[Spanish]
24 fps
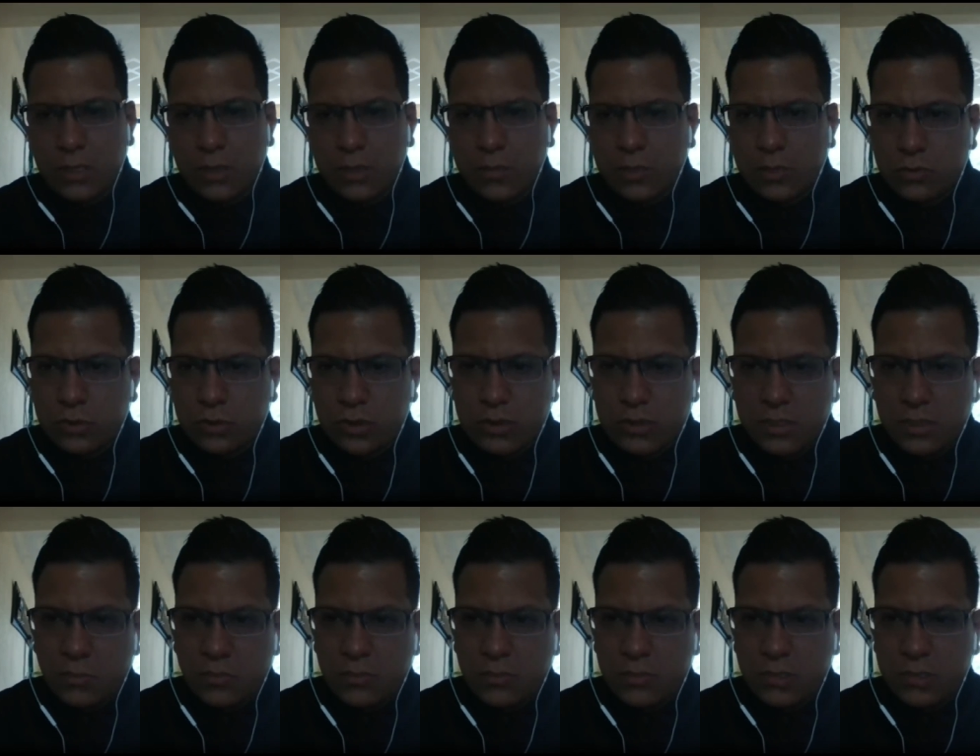que nosotros le
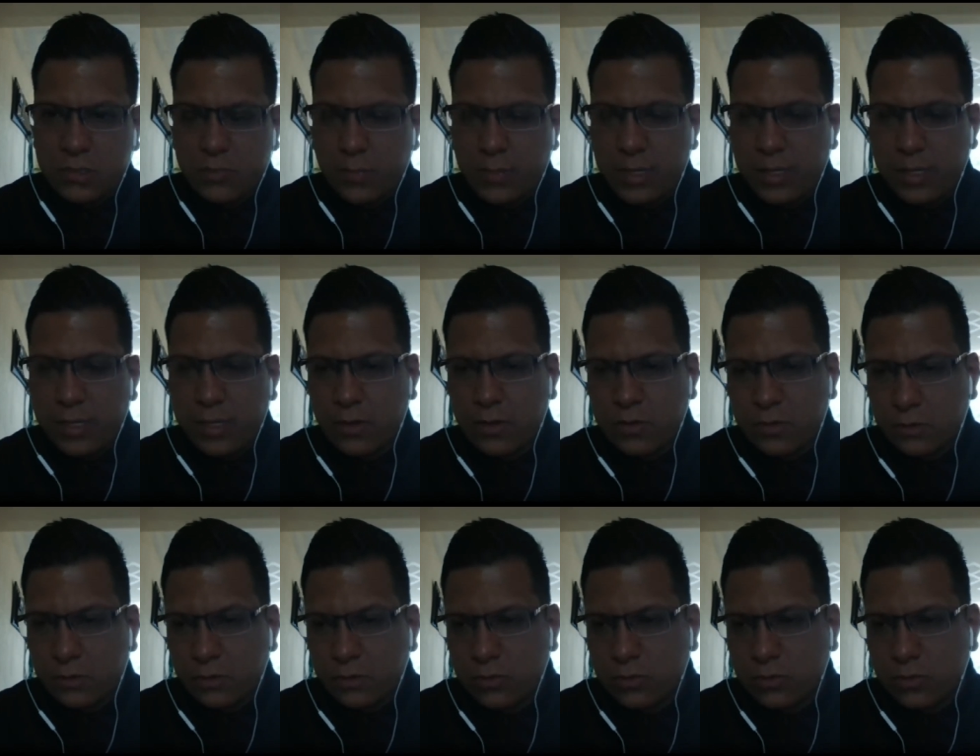hicimos es para que
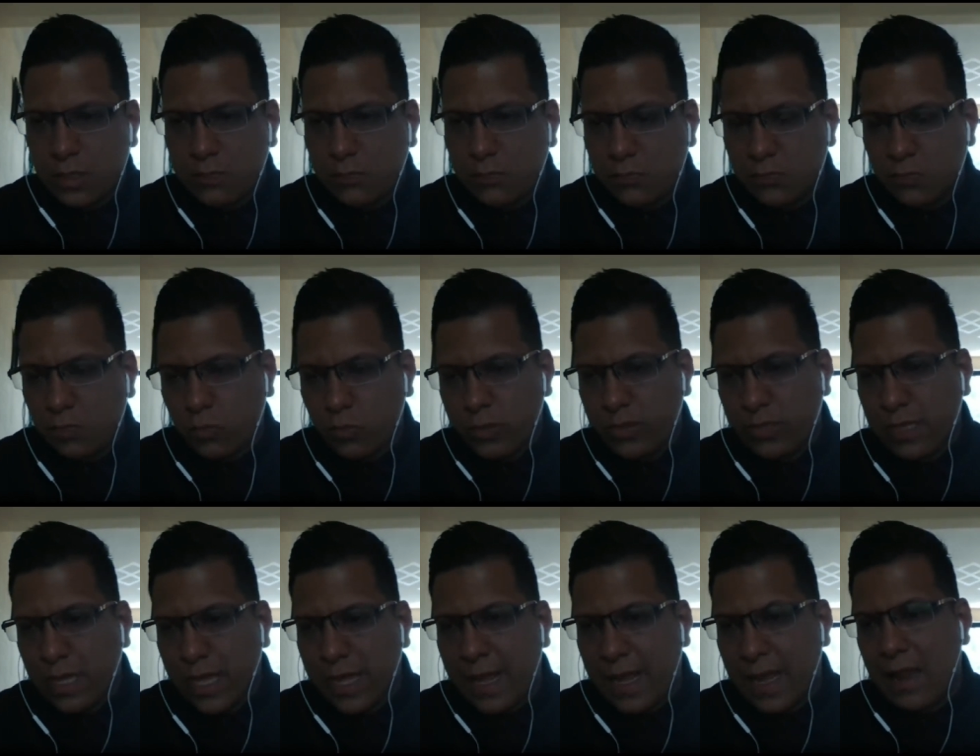nosotros nos diéramos
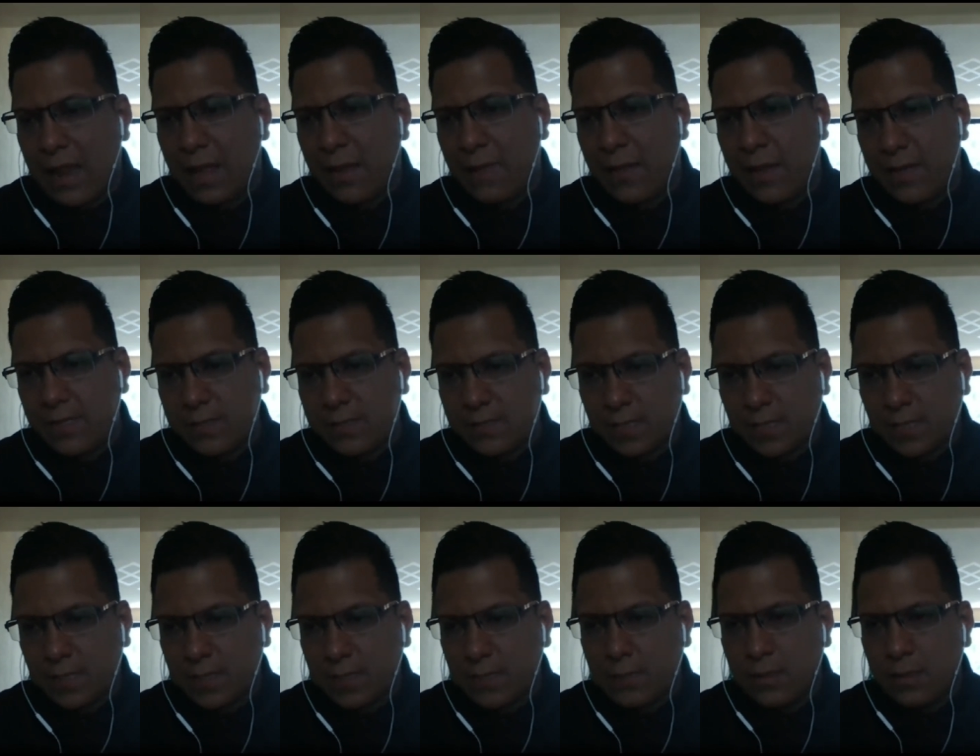cuenta el
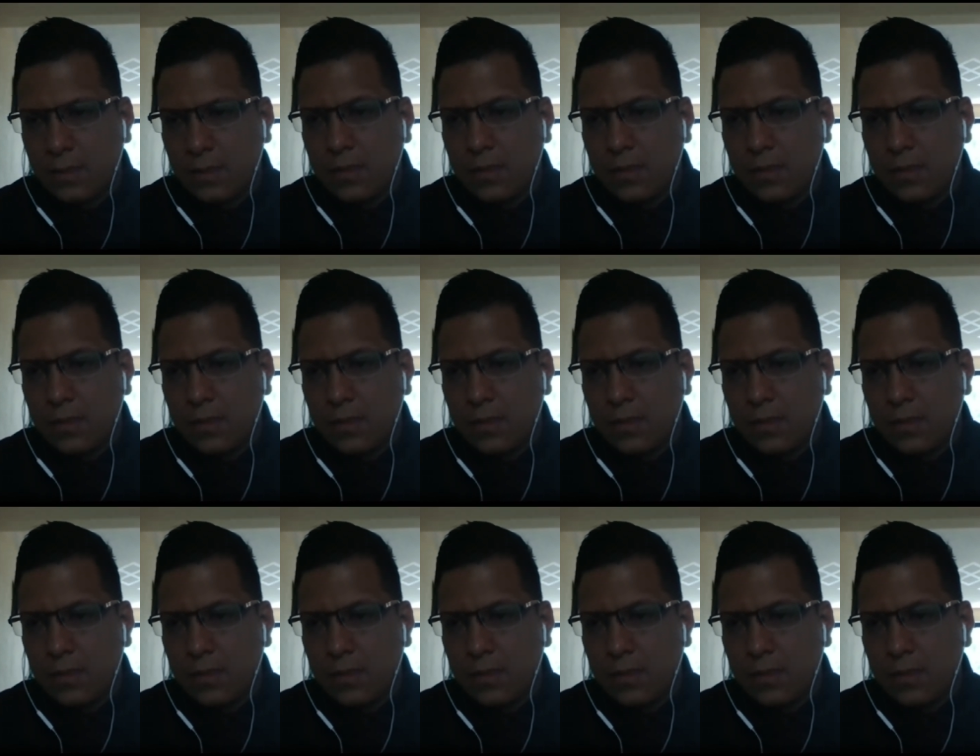avance